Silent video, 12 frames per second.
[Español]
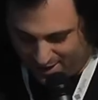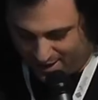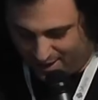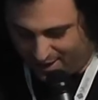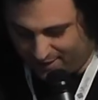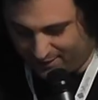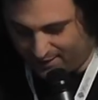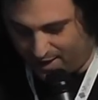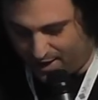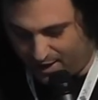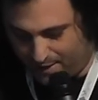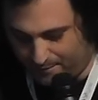
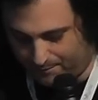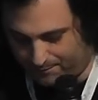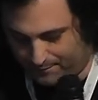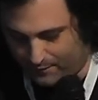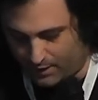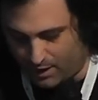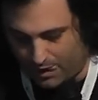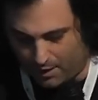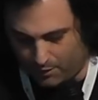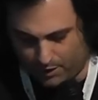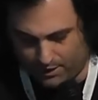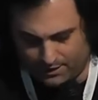Este, em,
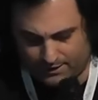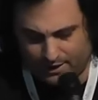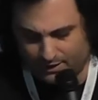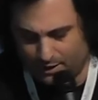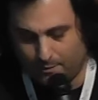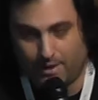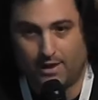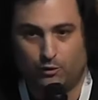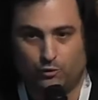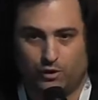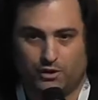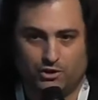bueno, está el tema de la
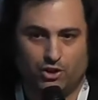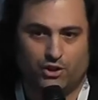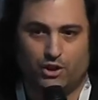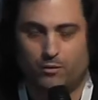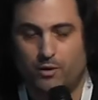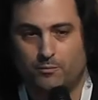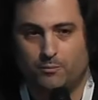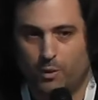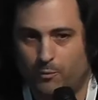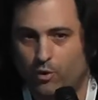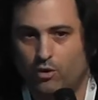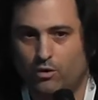autoedición. Digo, bueno,
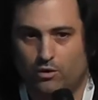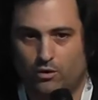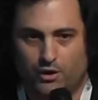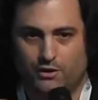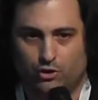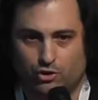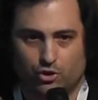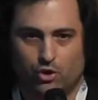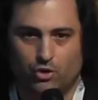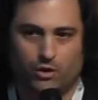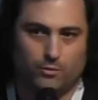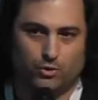lo, edito
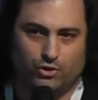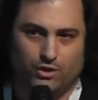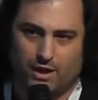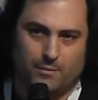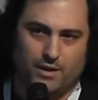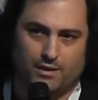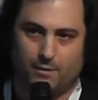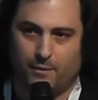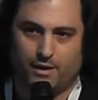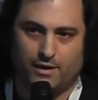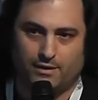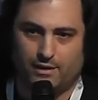yo, ¿no? Hay un montón de herramientas
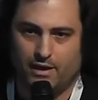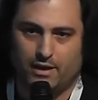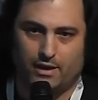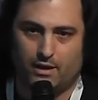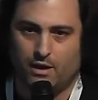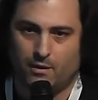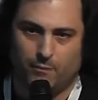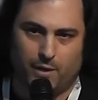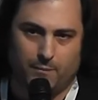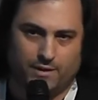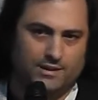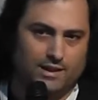para editar y
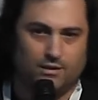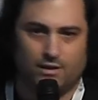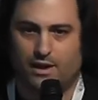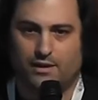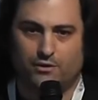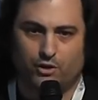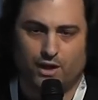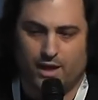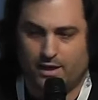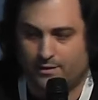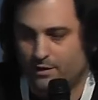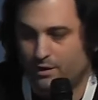bypassear las
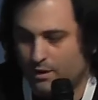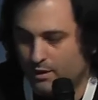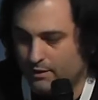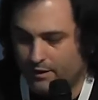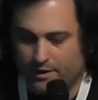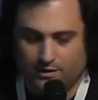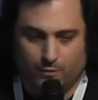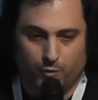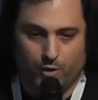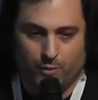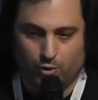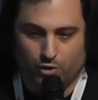editoriales. Está bien, se
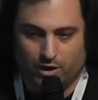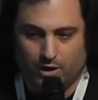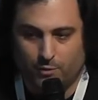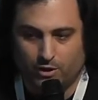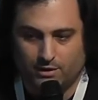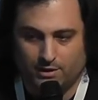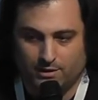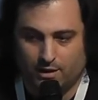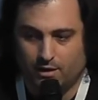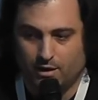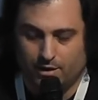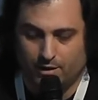puede, pero uno tiene que ponerse a
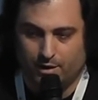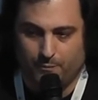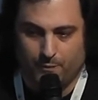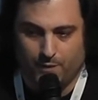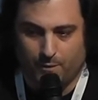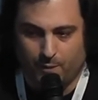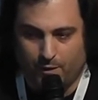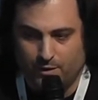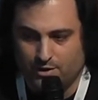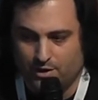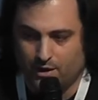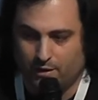hacer de,
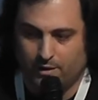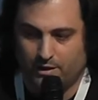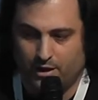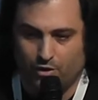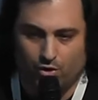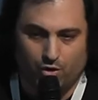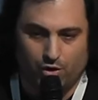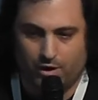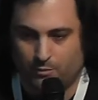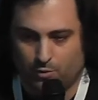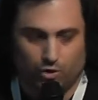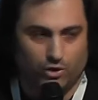publisher, de vendedor
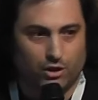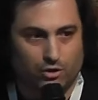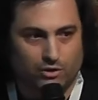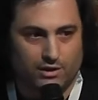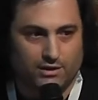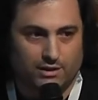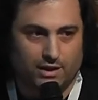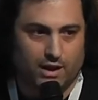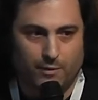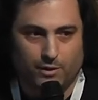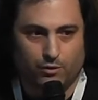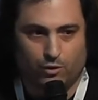y un montón de cosas. Y
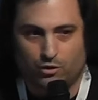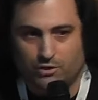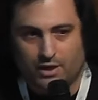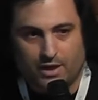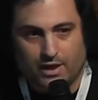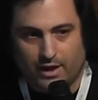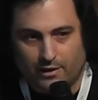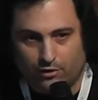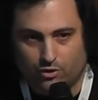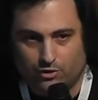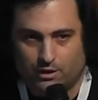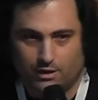generalmente uno no se dedica a
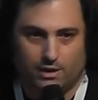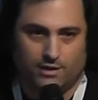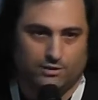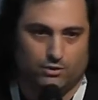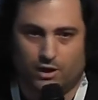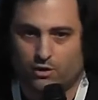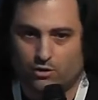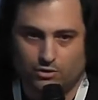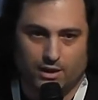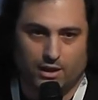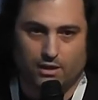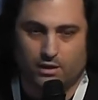esto, se hace otra
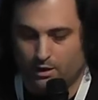cosa,